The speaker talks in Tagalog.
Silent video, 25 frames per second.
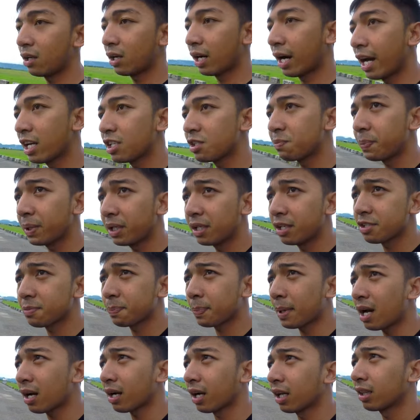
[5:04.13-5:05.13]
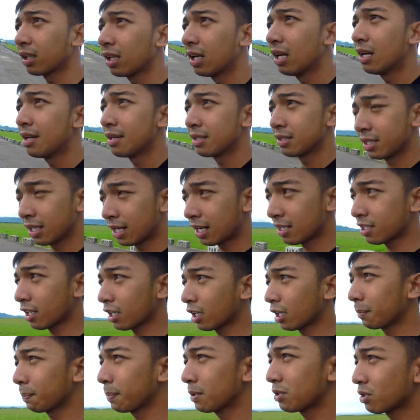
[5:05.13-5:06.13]
ng high speed na sprocket,
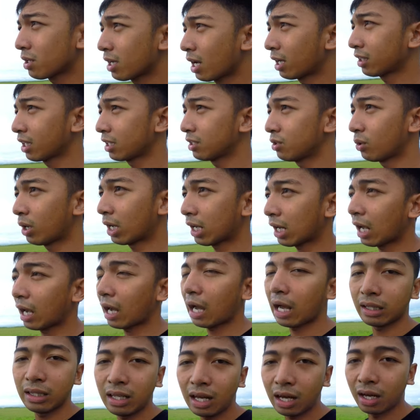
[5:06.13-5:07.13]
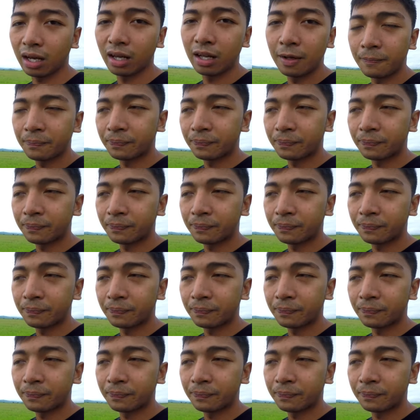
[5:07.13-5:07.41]
sinasakripisyo natin yung arangkada.